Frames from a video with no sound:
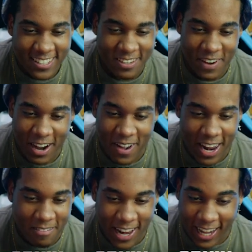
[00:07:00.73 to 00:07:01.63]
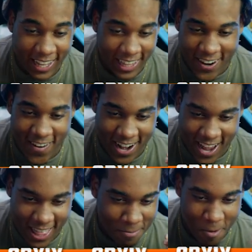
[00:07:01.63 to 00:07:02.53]
Se me acaban las balas. ¿Qué tengo?
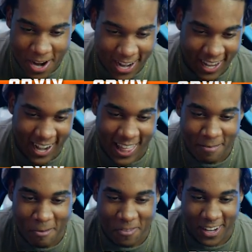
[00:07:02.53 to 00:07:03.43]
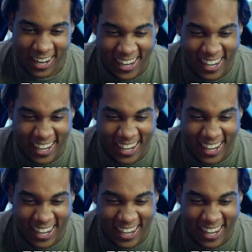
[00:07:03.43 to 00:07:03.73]
Granada. Pues venga, granada para afuera.